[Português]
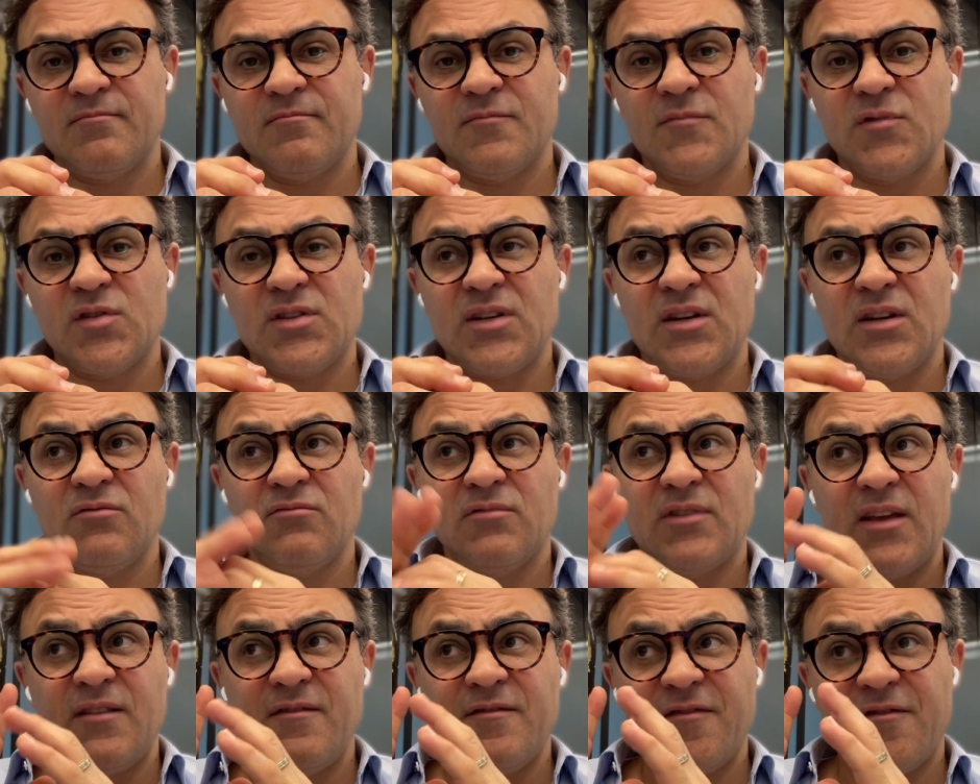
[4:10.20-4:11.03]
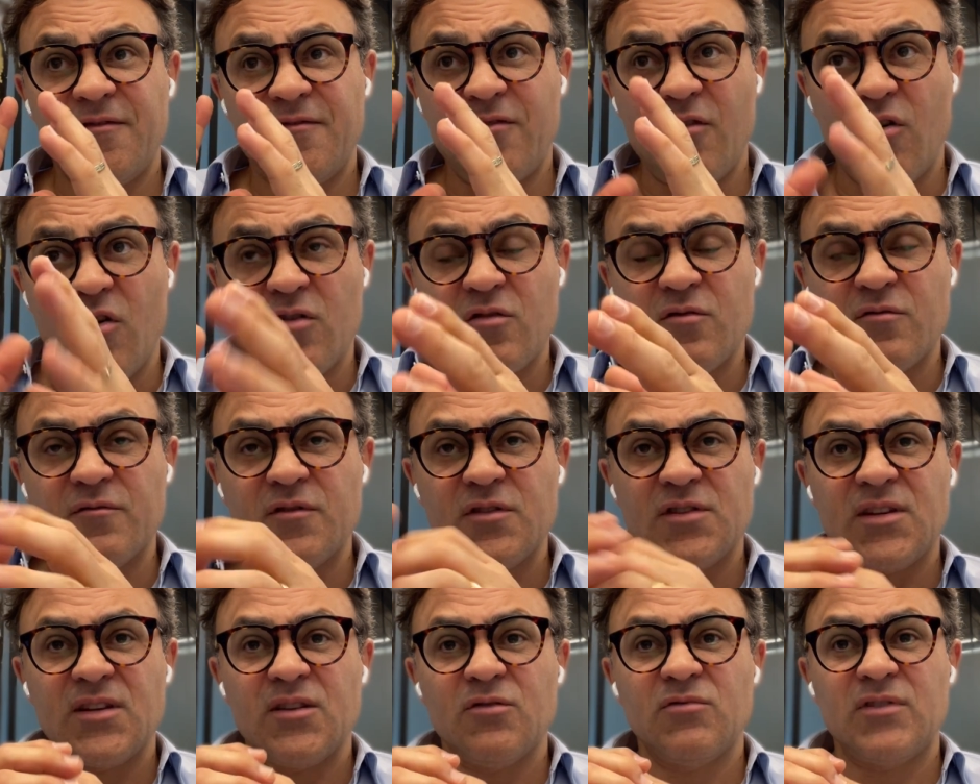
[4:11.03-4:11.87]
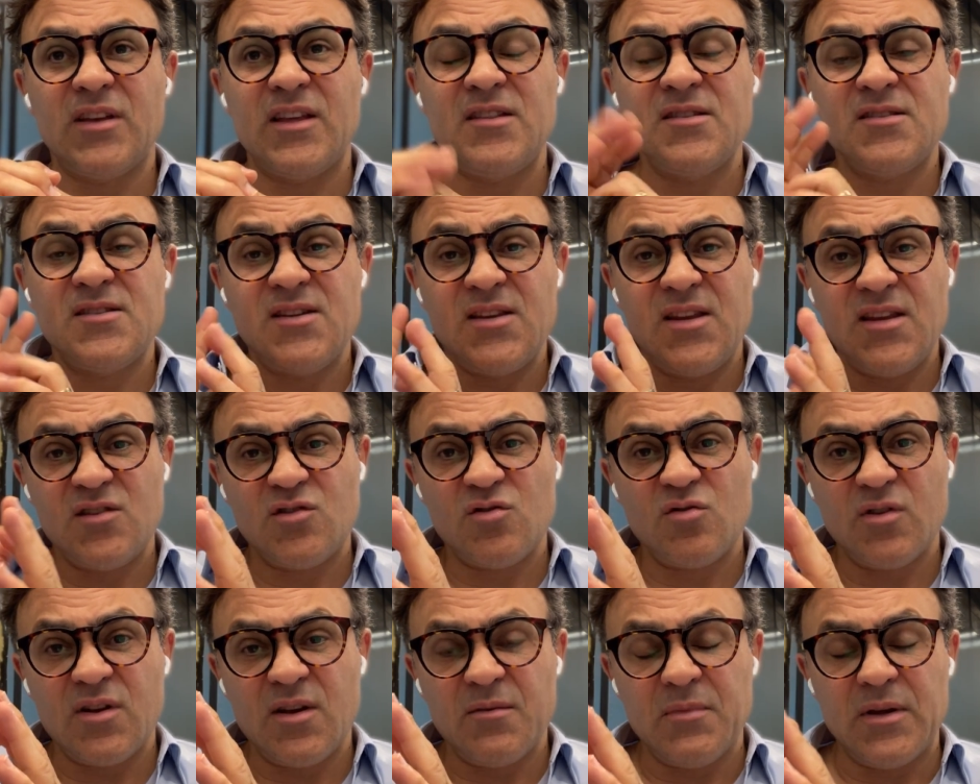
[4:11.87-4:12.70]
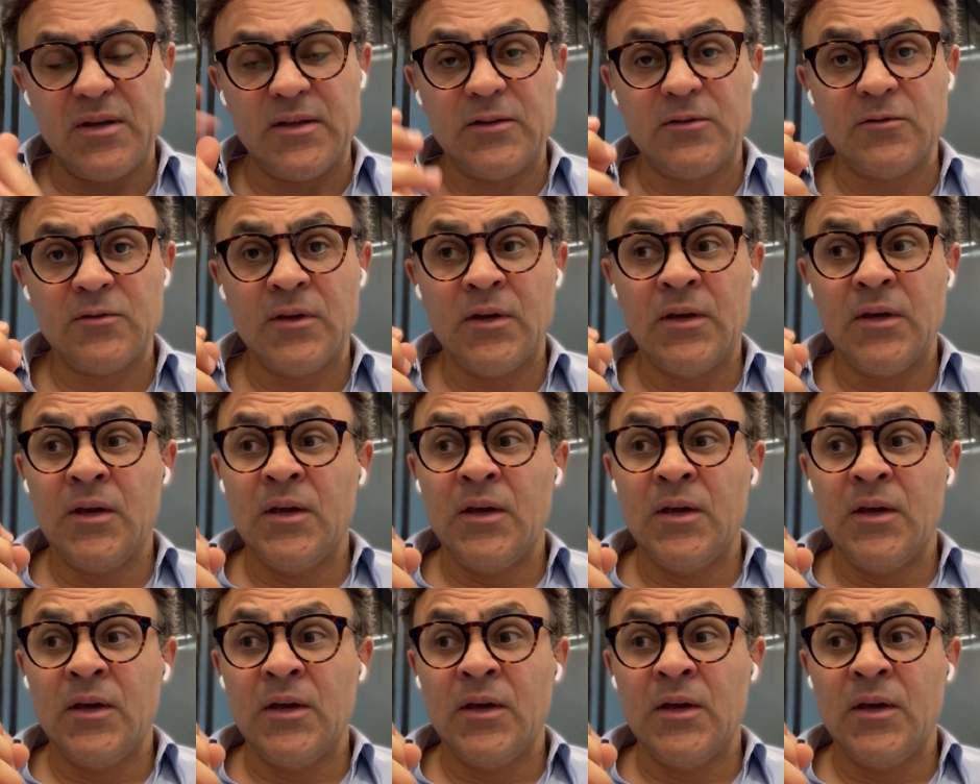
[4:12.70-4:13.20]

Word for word: Você não tem foco, você não tem direcionamento.